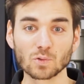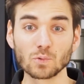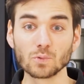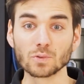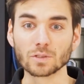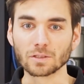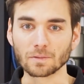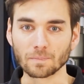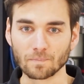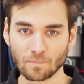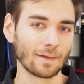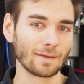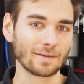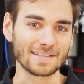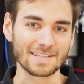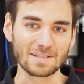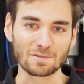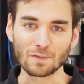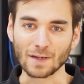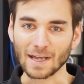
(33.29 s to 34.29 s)
kühlen?
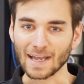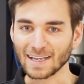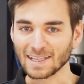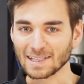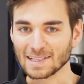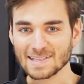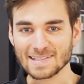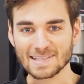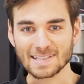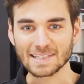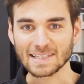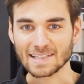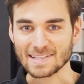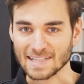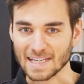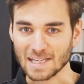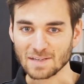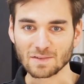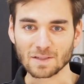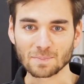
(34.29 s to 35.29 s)
Diese Frage lässt sich ganz
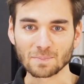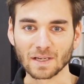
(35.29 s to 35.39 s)
einfach